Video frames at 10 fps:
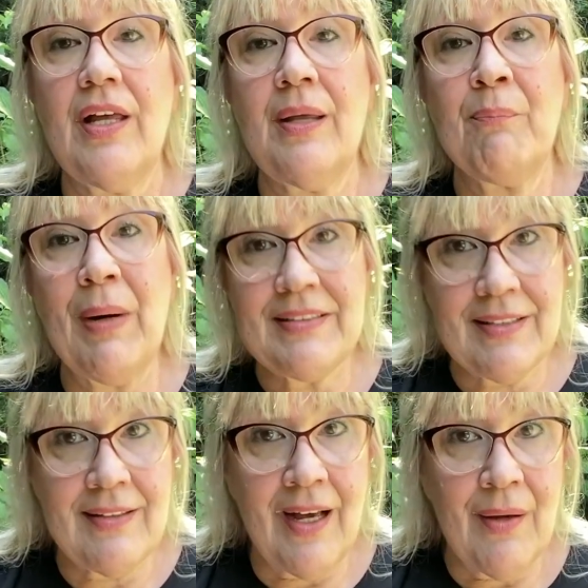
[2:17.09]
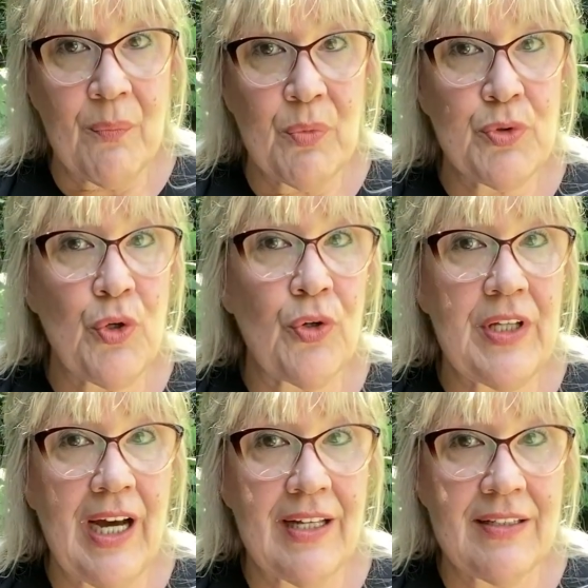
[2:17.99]
E, batı'da bu çok
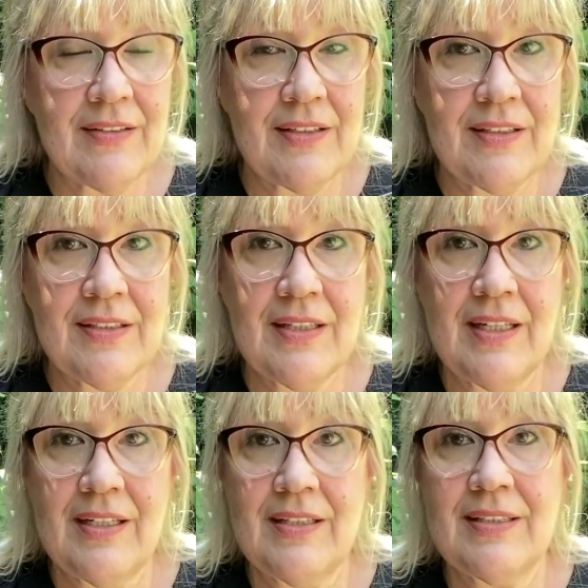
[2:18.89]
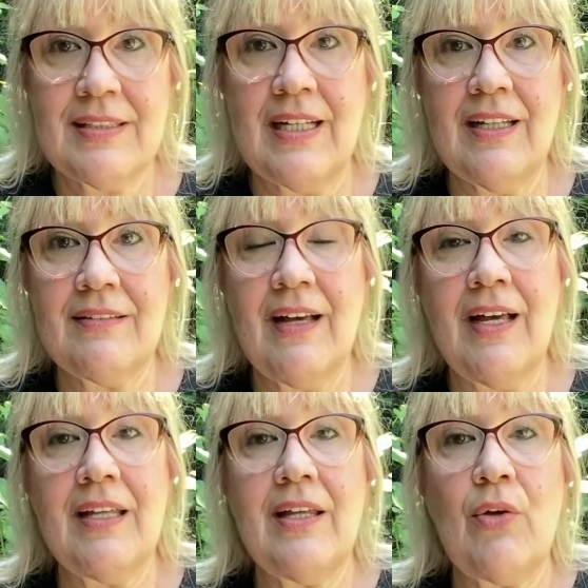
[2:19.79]
yaygındır. E,
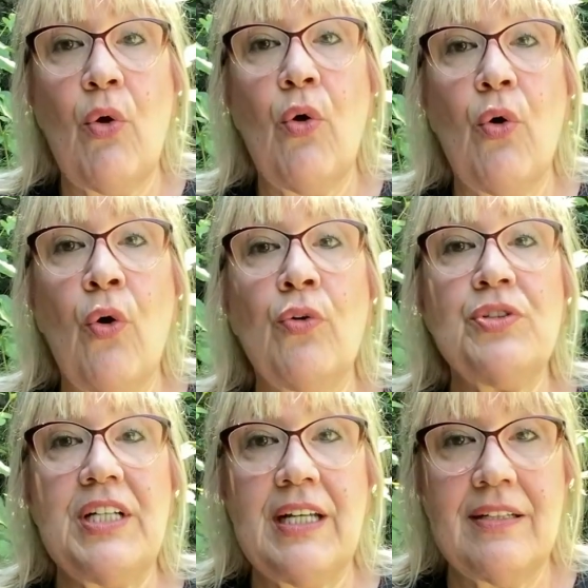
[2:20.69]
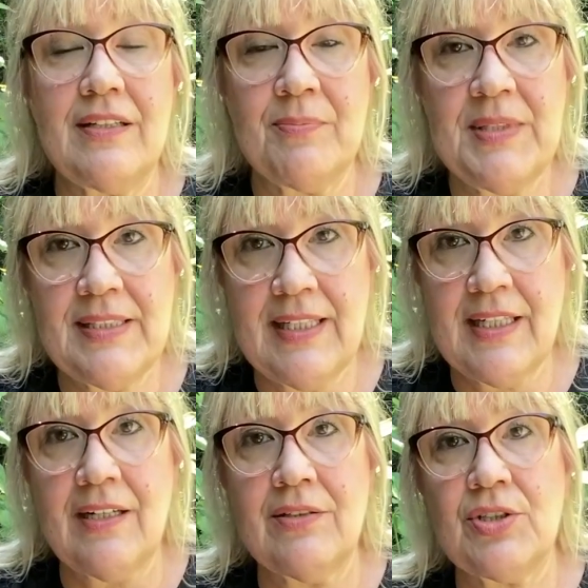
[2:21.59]
salata önce yenir.
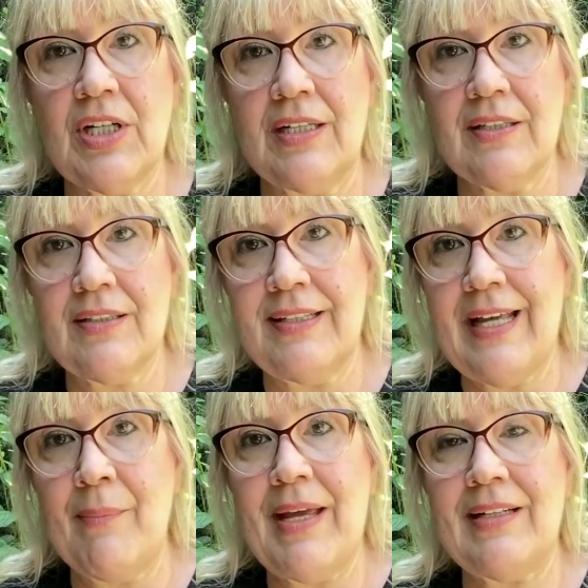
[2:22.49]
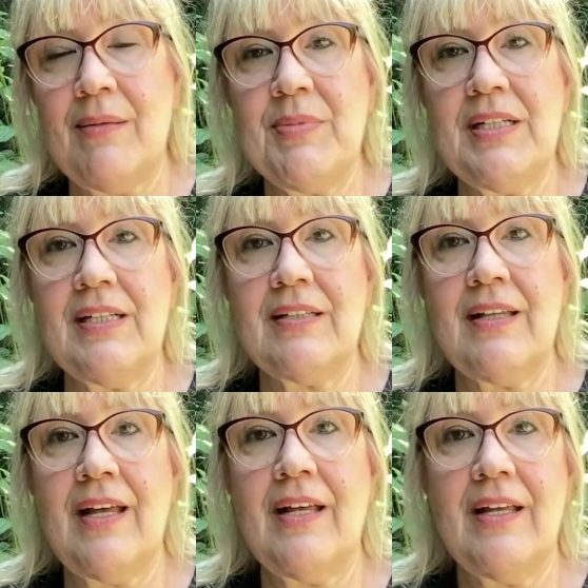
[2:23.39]
Bizdeki alışkanlık da yemekle
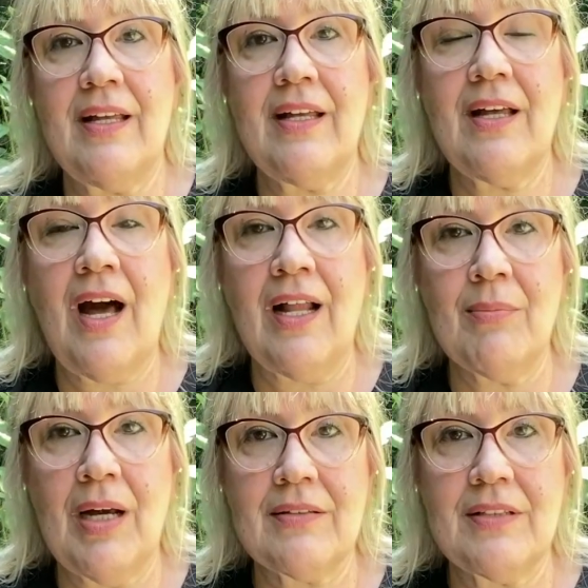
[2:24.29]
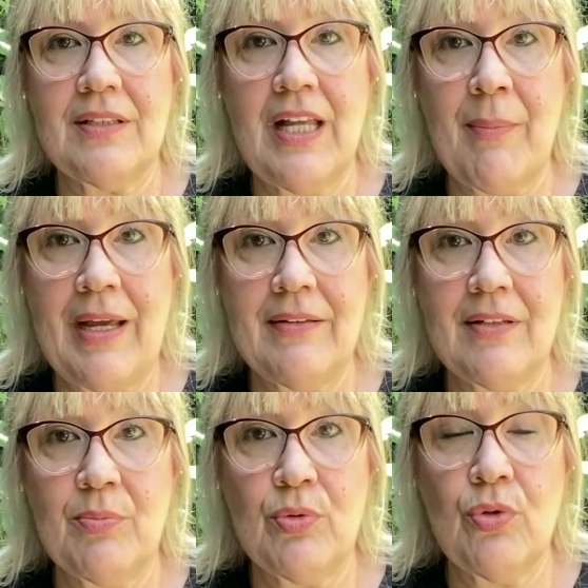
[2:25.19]
birlikte e, almaktır,
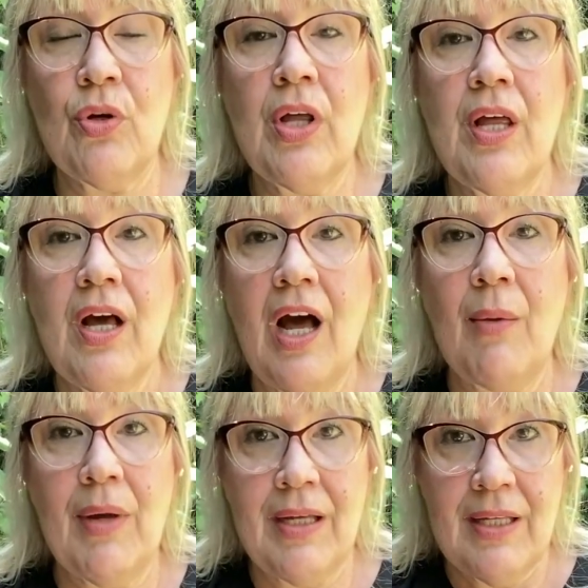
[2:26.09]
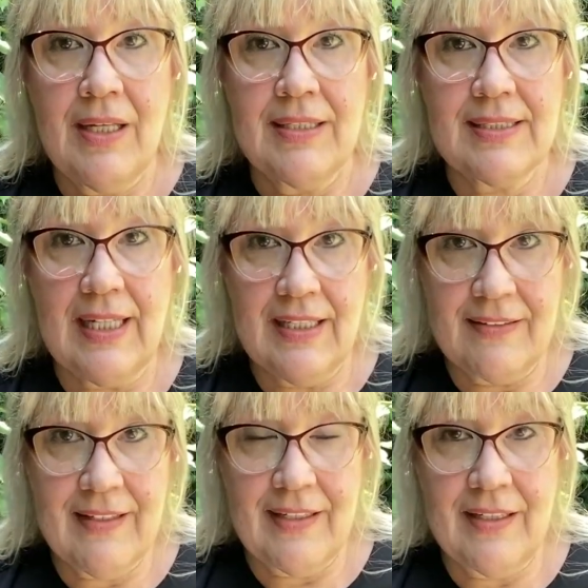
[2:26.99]
yemektir bunu. Ama
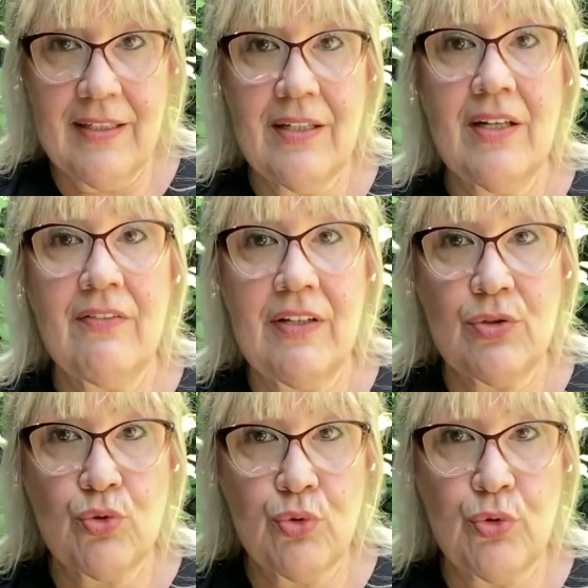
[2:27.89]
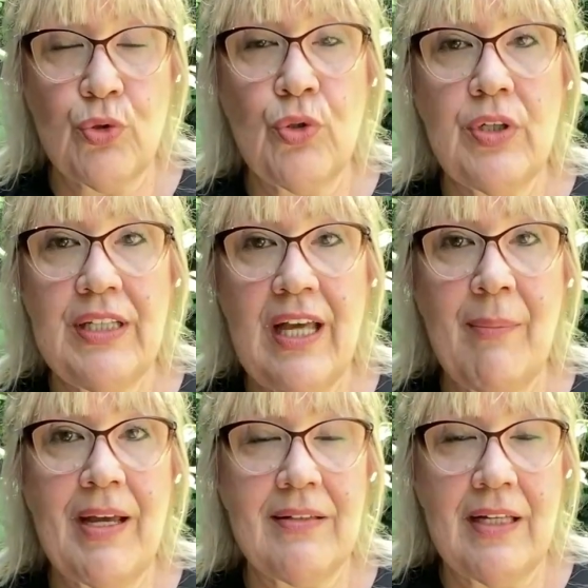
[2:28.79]
salatayı ve suyu
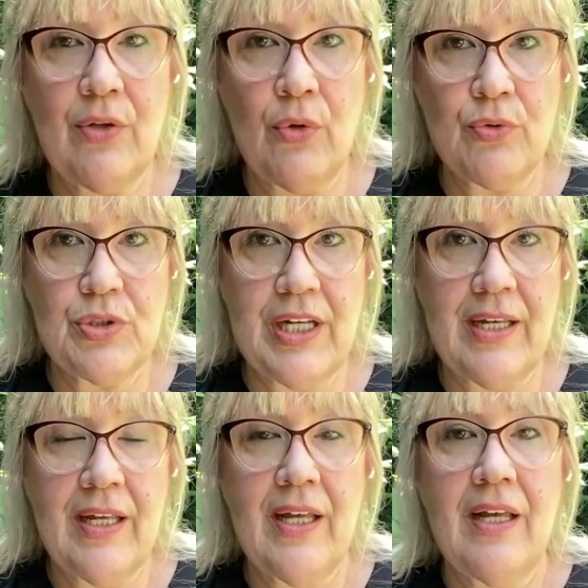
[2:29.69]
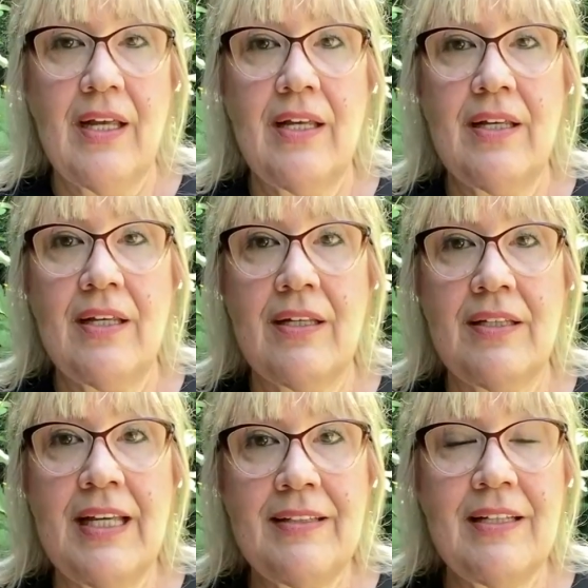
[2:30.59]
yemekten önce e,
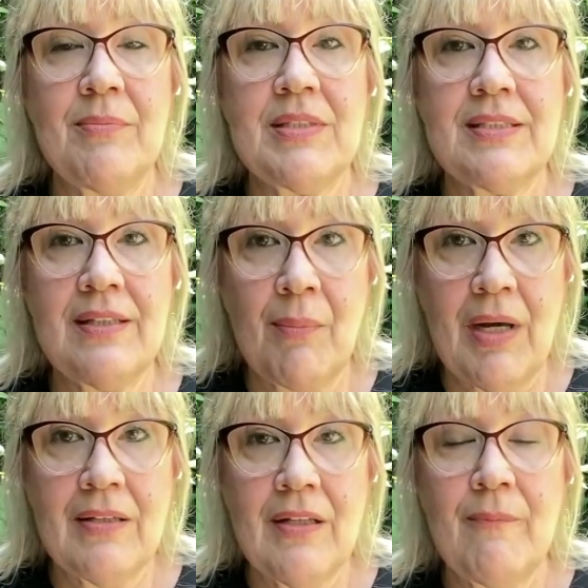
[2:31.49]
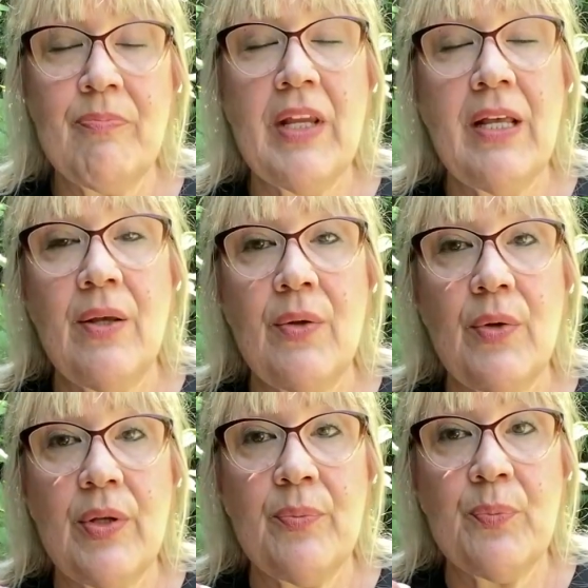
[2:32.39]
yediğimiz zaman
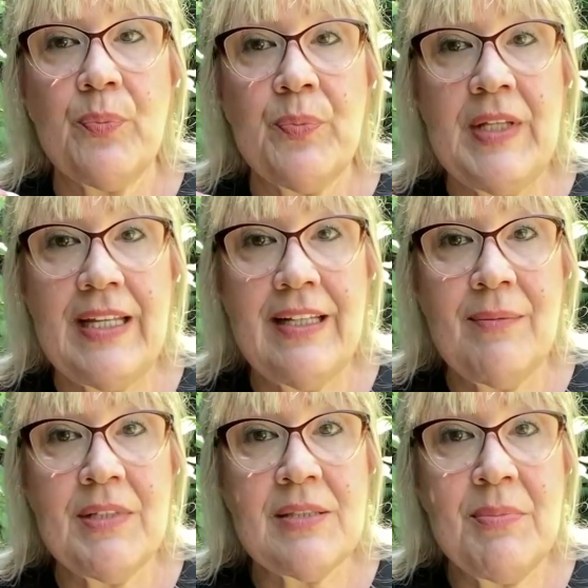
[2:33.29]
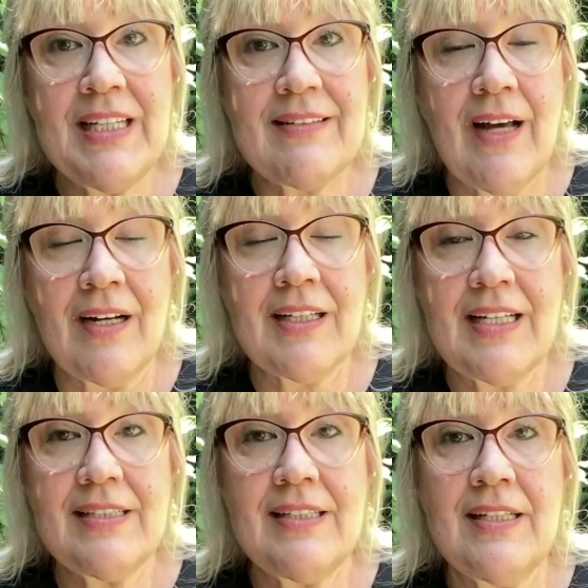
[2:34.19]
yediğimiz miktar
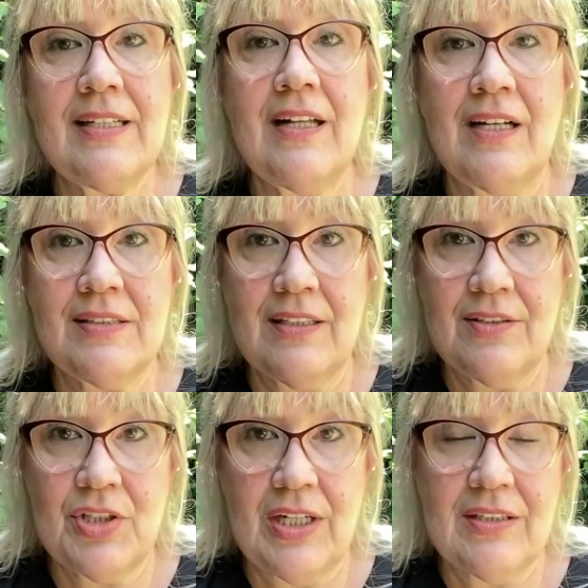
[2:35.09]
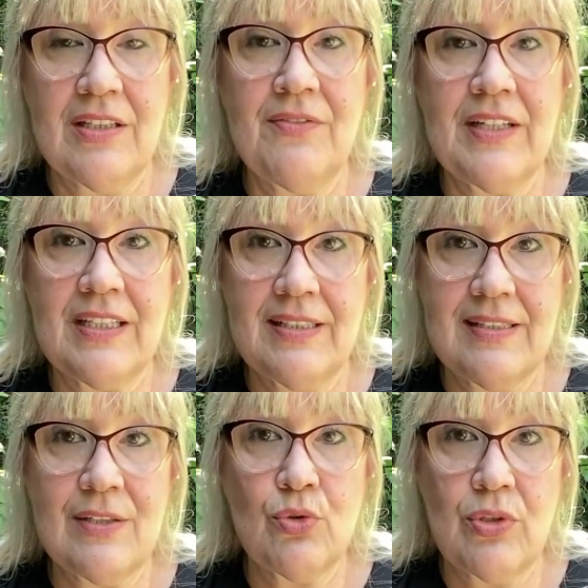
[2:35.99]
kesinlikle azalacaktır ve
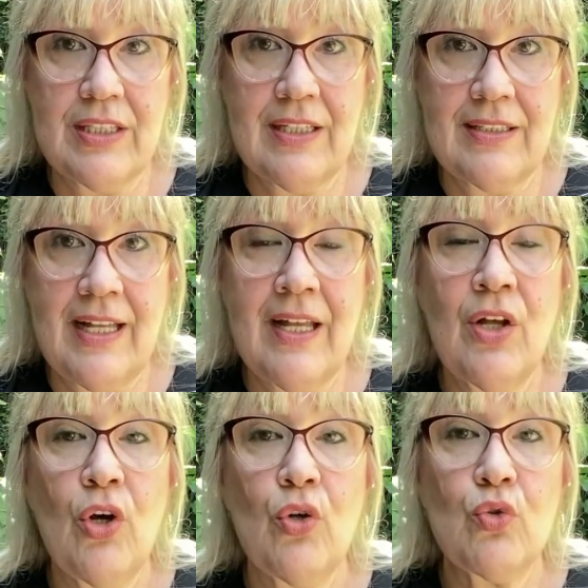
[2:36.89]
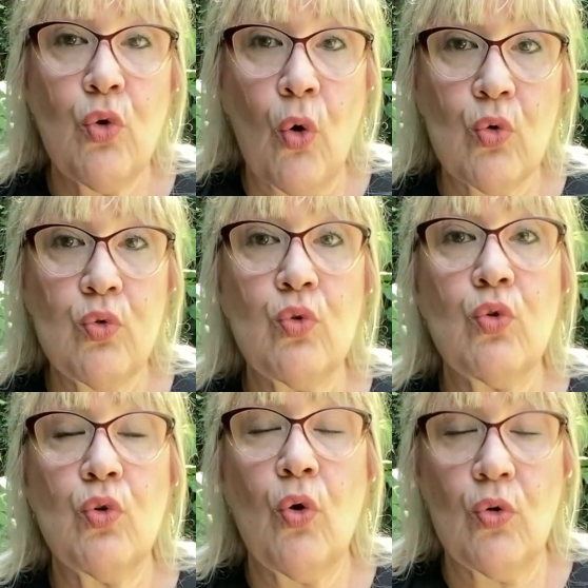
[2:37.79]
kısa sürede de tokluk
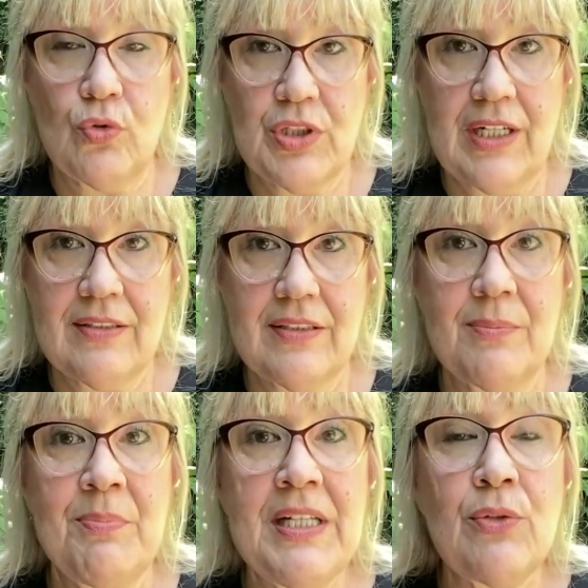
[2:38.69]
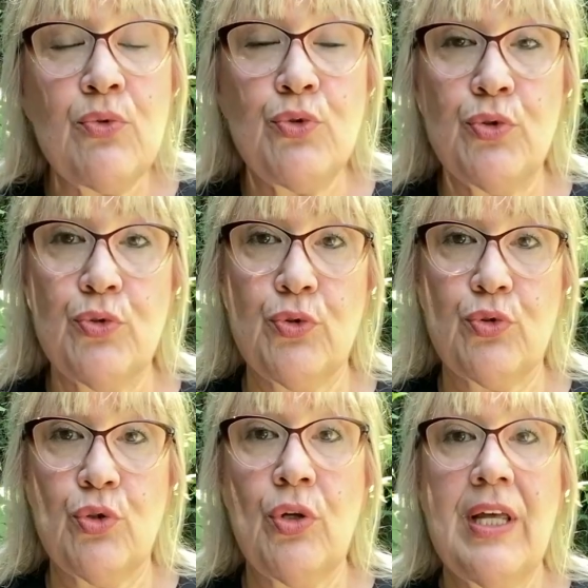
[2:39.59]
olacaktır. Bir
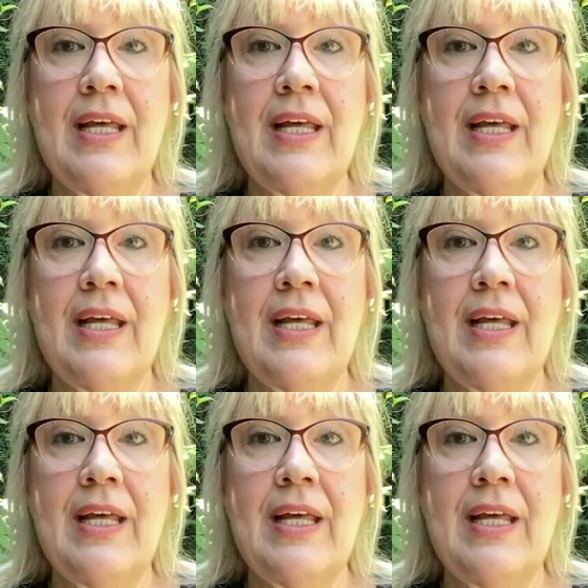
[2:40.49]
üçüncüsü